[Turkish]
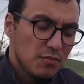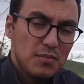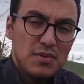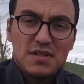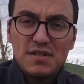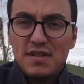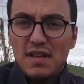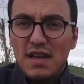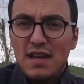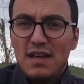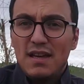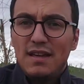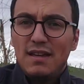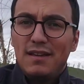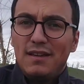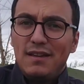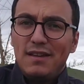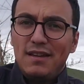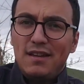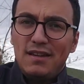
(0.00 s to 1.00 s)
Biz de
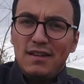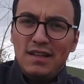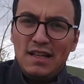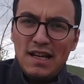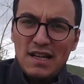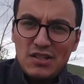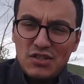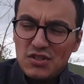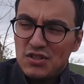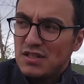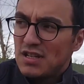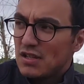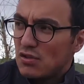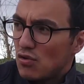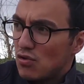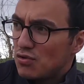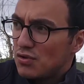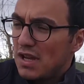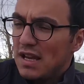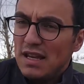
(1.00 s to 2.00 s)
ilaçlayacağız.
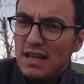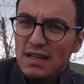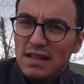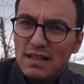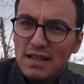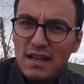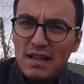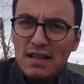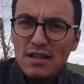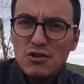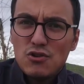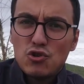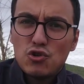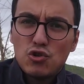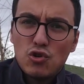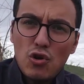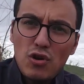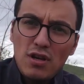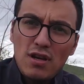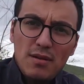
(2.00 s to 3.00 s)
Özellikle
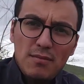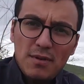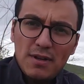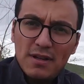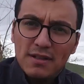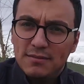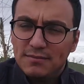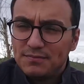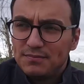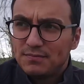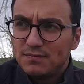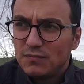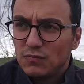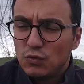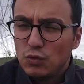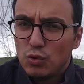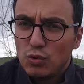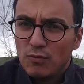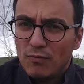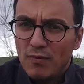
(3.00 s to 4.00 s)
şöyle bir
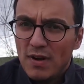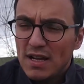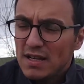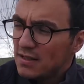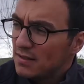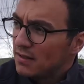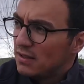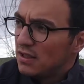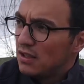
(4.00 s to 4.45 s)
durum var.